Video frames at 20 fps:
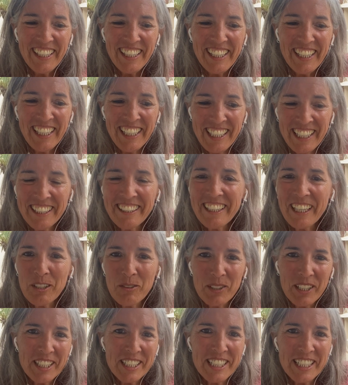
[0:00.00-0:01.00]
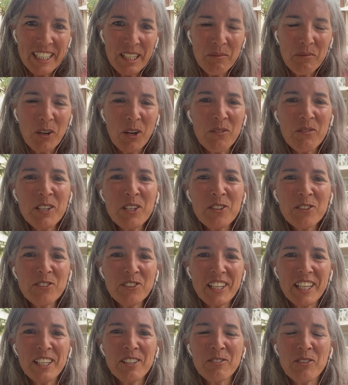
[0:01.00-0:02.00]
en esta luna llena, por lo menos
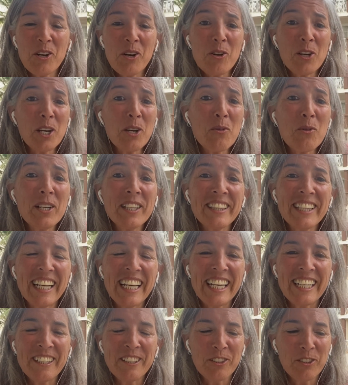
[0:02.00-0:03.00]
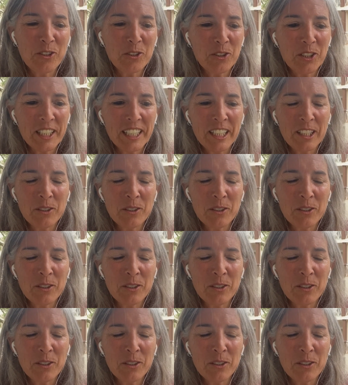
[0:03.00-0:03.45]
eso es lo que cuenta la historia.